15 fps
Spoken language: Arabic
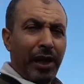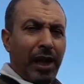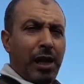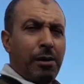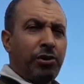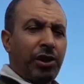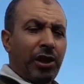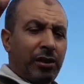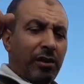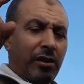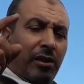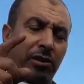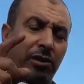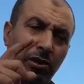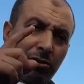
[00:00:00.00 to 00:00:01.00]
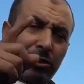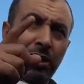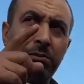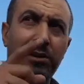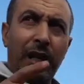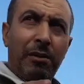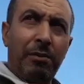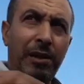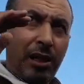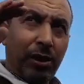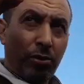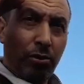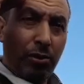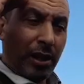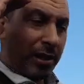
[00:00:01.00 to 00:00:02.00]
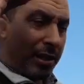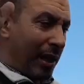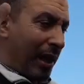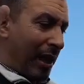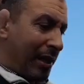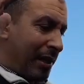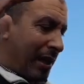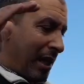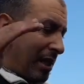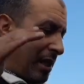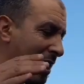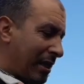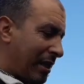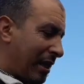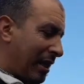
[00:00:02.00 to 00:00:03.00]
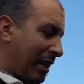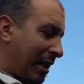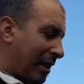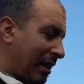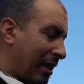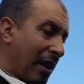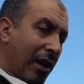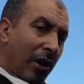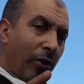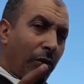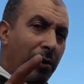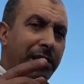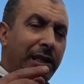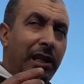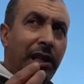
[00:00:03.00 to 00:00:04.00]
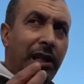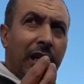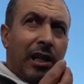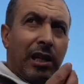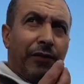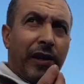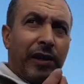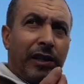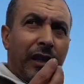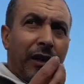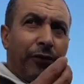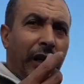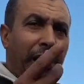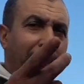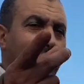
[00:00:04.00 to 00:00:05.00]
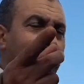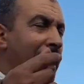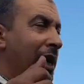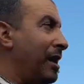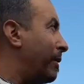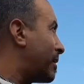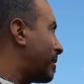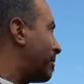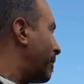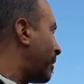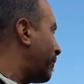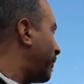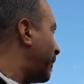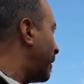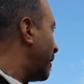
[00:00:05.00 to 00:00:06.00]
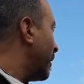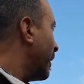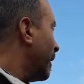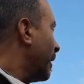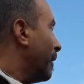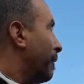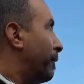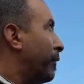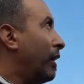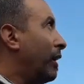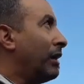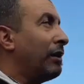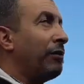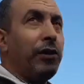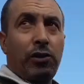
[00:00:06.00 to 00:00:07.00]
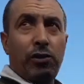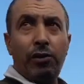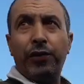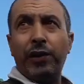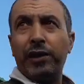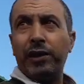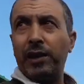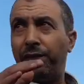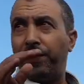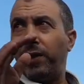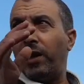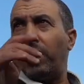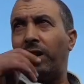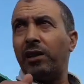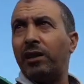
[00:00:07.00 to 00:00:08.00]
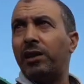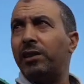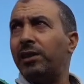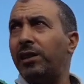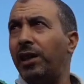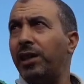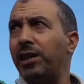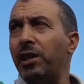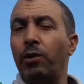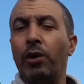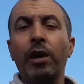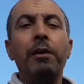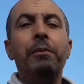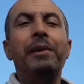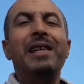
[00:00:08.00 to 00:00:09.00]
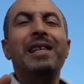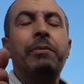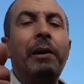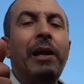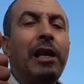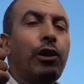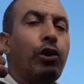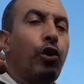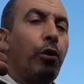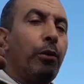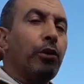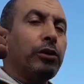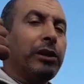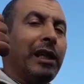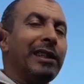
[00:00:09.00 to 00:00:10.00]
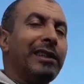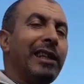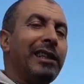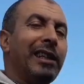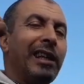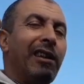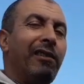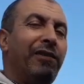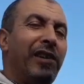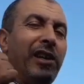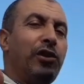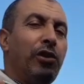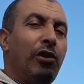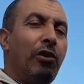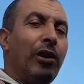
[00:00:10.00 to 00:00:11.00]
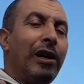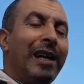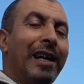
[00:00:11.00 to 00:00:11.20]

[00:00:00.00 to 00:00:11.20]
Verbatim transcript: اي مشط طونديم ديال بالعيد خويا صلاح تحياتي ليه هو مسكين اللي فاتنا في واحد اللعيبه تماك في واحد الفيديو فاتنا فيها كنحيو بالنسبه لي كومونتير ديال داك الفيديو